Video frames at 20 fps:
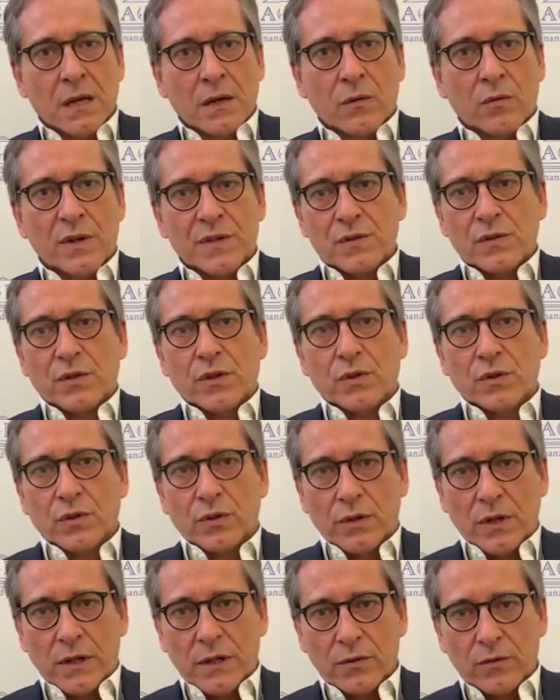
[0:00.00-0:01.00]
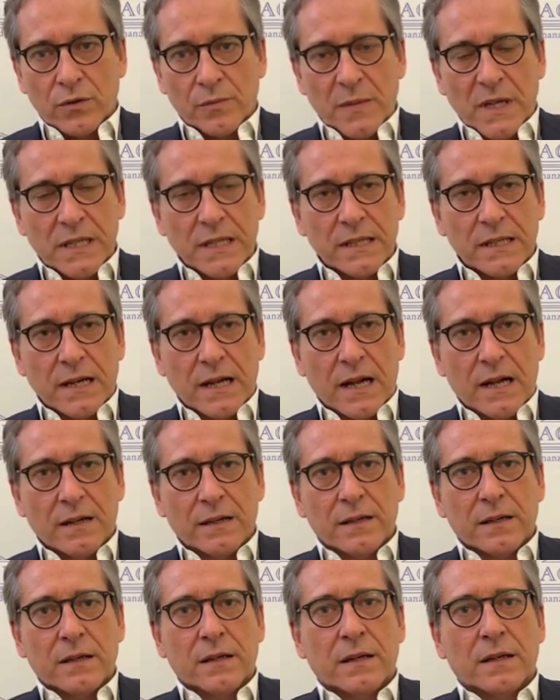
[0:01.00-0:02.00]
Questo ritorno alla
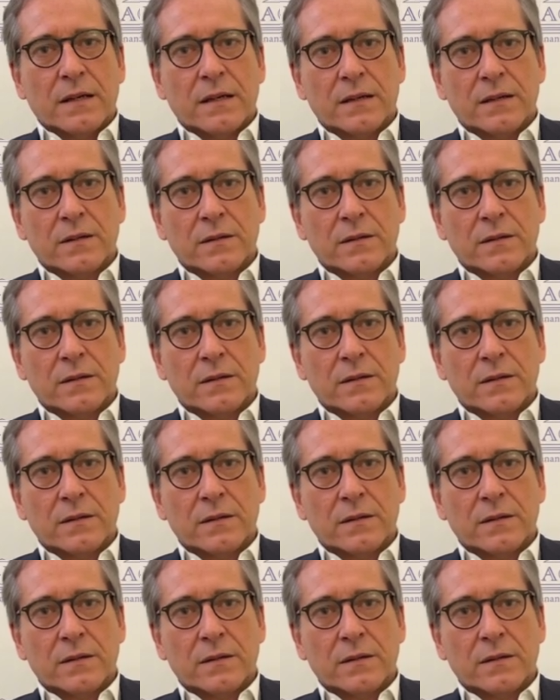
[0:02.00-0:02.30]
normalità